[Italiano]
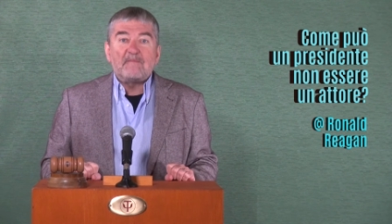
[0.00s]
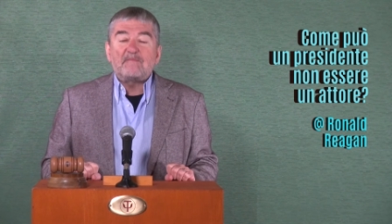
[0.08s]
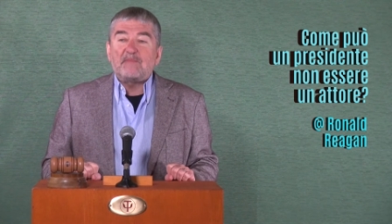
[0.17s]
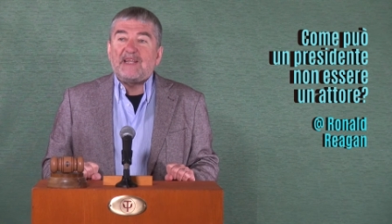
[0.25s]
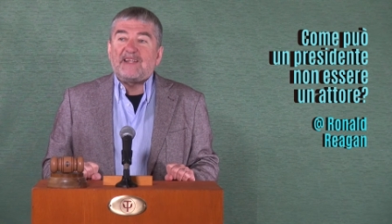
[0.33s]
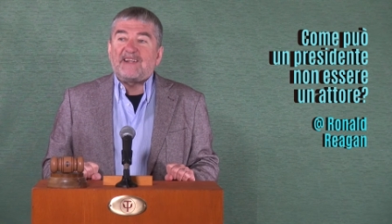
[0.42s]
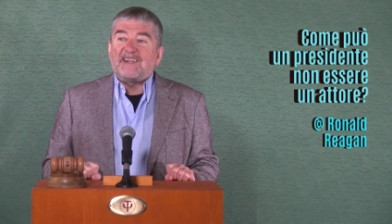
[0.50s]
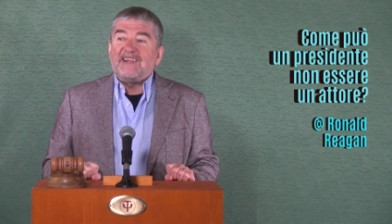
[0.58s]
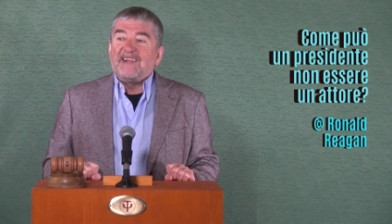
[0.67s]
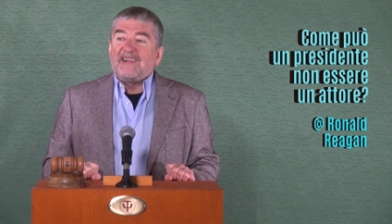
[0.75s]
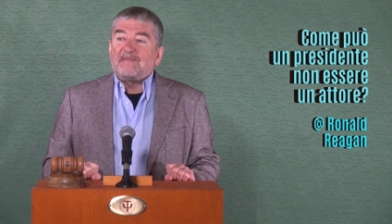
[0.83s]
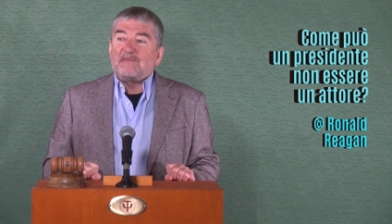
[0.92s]

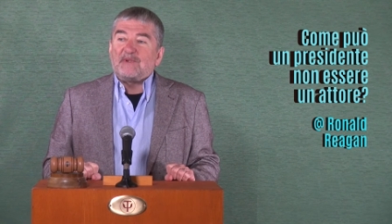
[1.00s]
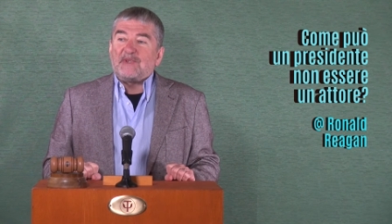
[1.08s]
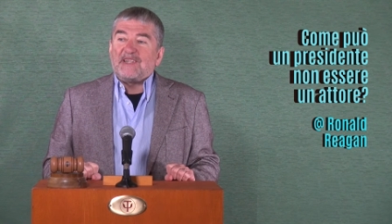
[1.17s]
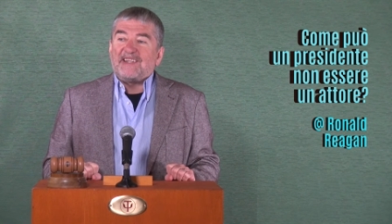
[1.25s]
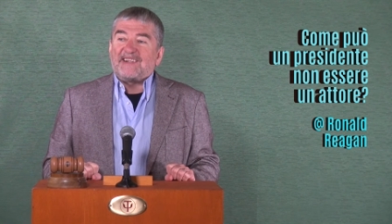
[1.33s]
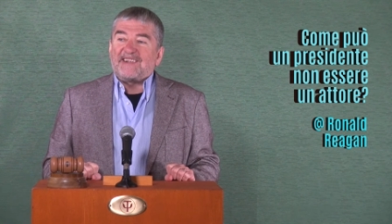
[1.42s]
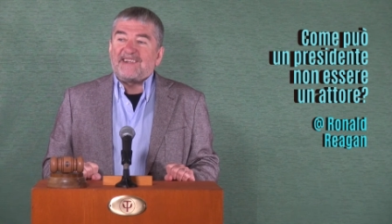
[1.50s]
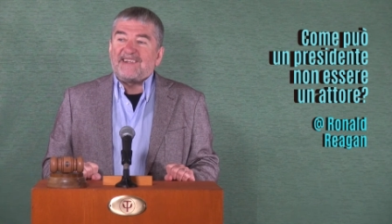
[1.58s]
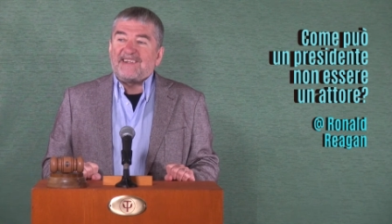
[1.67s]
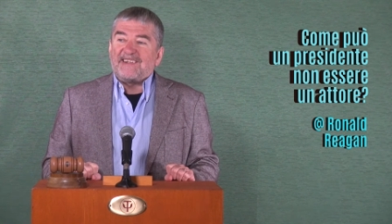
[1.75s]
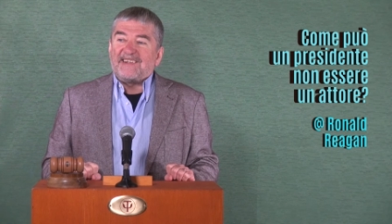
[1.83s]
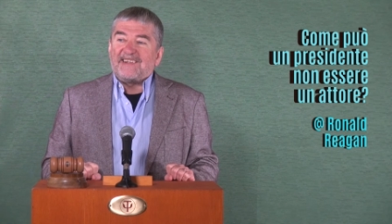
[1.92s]
per poter
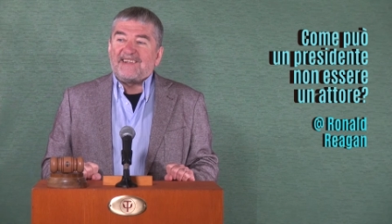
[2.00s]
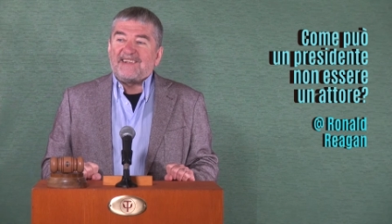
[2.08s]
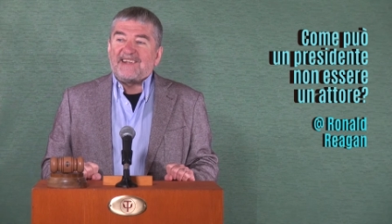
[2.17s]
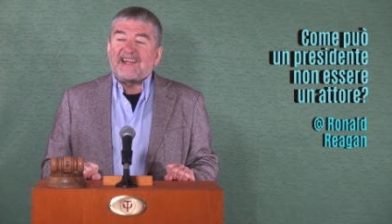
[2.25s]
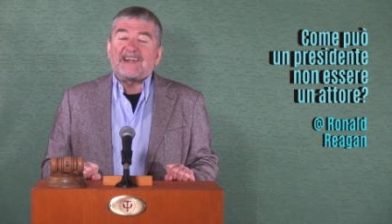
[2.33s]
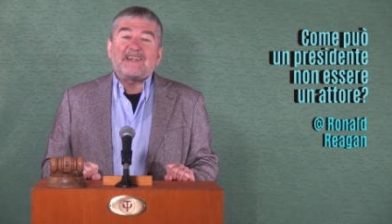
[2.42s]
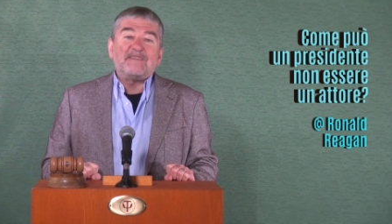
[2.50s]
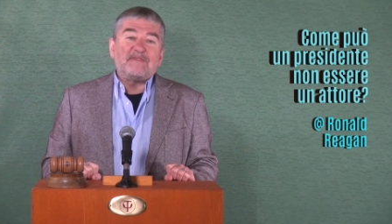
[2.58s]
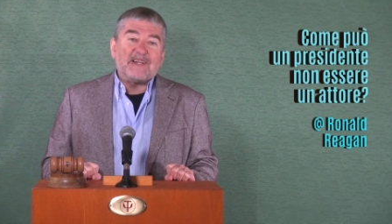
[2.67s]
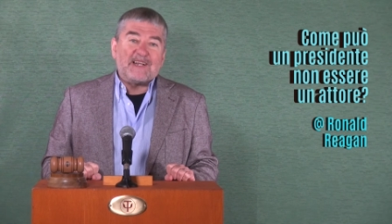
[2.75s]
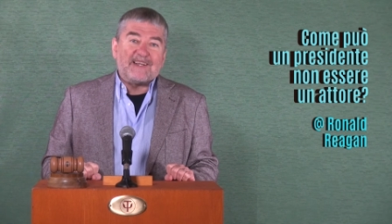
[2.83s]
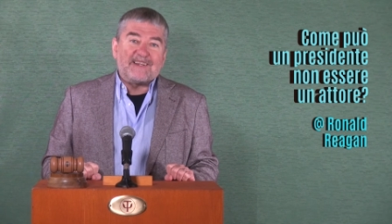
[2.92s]
eh,
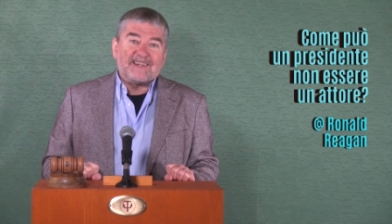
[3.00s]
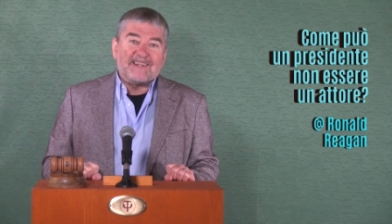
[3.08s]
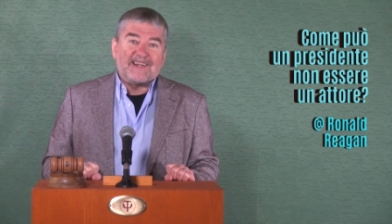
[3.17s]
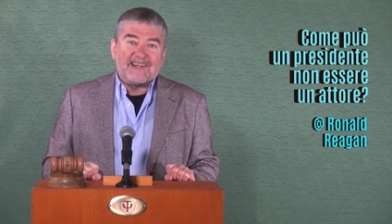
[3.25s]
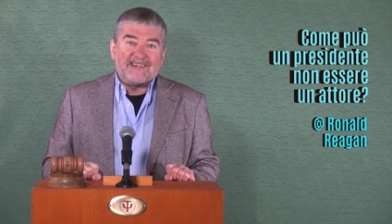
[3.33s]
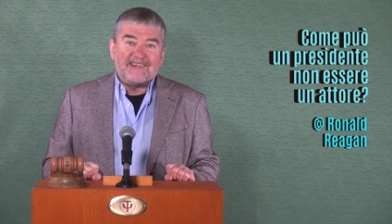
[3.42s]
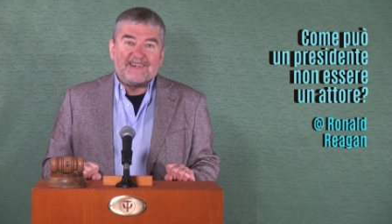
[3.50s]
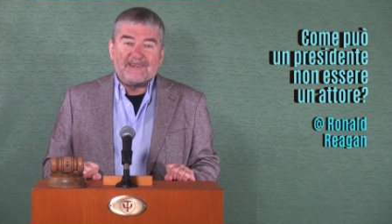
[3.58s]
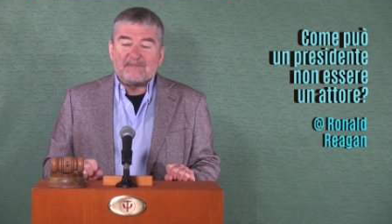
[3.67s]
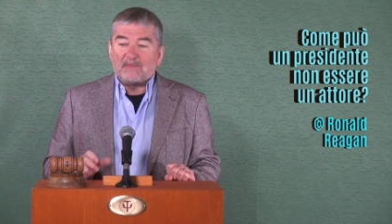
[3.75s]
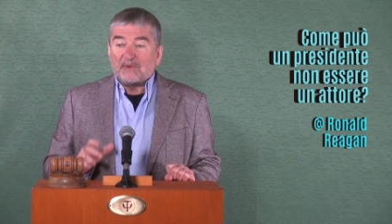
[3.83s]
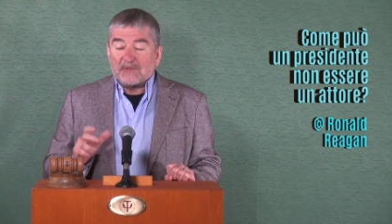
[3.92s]
arrivare
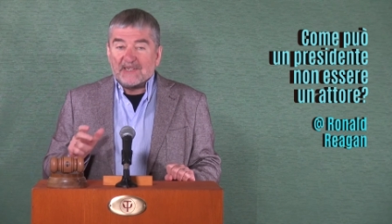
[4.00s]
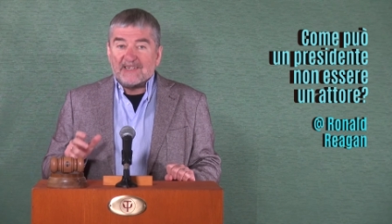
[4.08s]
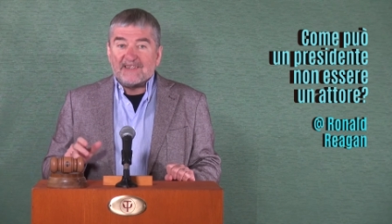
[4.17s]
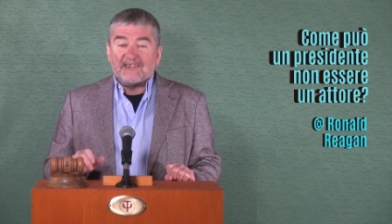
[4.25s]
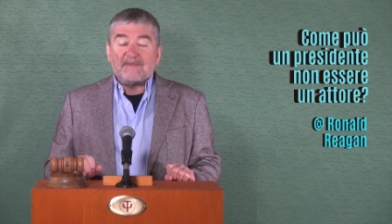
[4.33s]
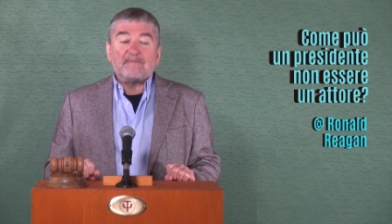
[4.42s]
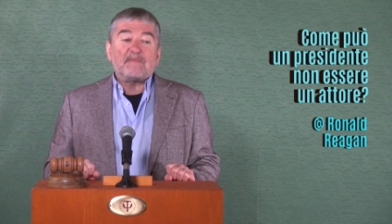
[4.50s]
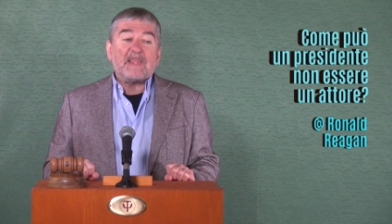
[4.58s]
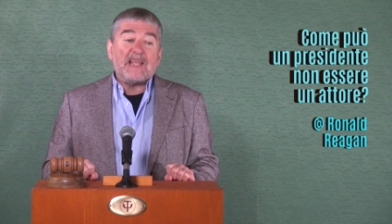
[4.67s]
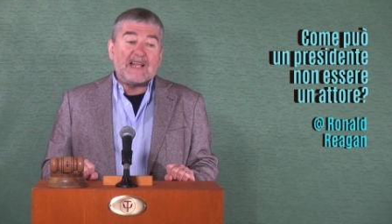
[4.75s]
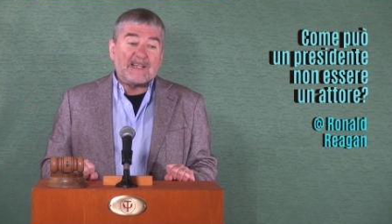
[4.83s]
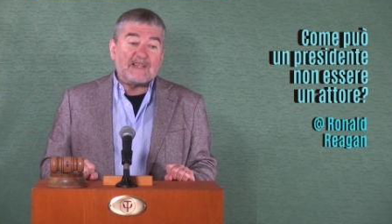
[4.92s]
al potere
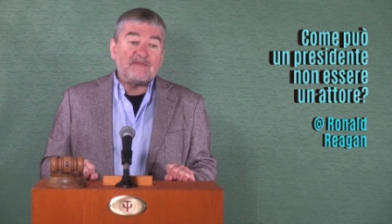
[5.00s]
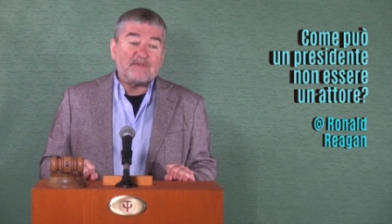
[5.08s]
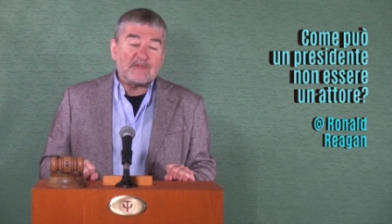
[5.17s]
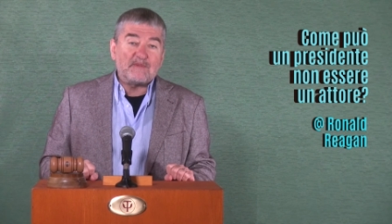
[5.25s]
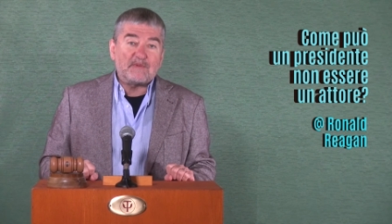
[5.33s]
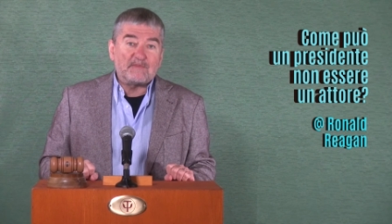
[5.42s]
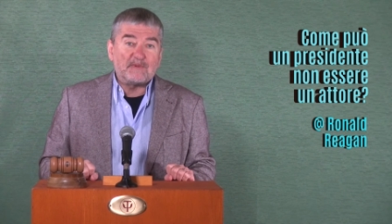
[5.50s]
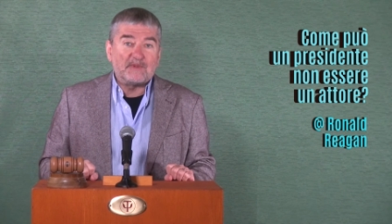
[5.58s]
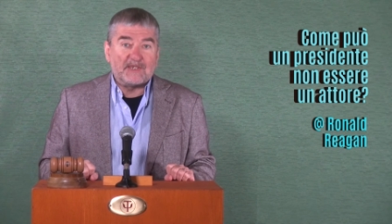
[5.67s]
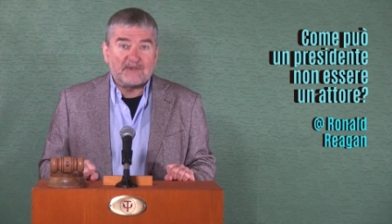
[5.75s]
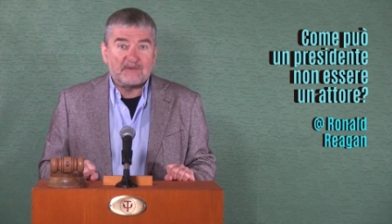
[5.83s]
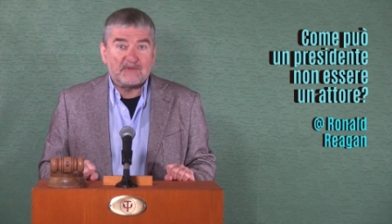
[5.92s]
e anche forse per
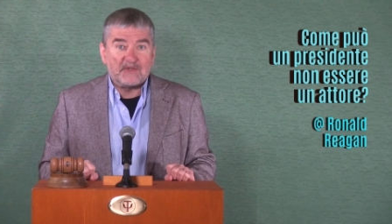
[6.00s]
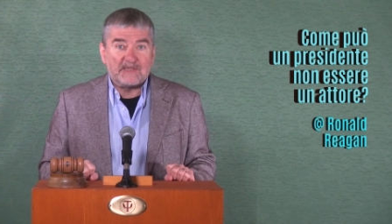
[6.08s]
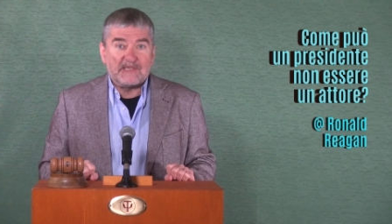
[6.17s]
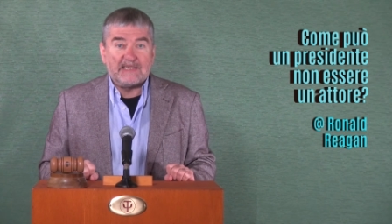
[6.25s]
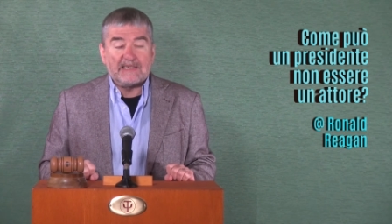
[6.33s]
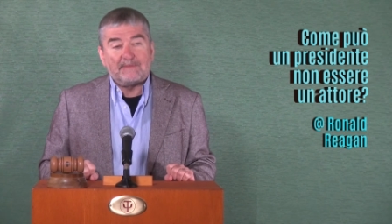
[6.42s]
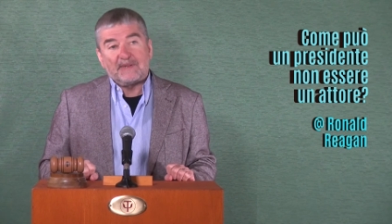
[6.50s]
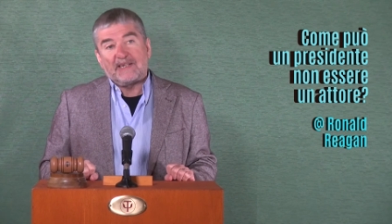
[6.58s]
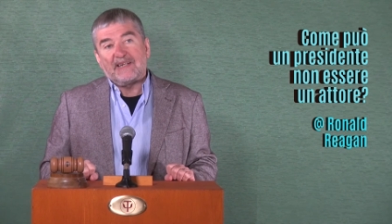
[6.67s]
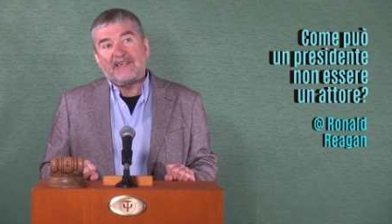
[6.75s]
poterlo gestire, perché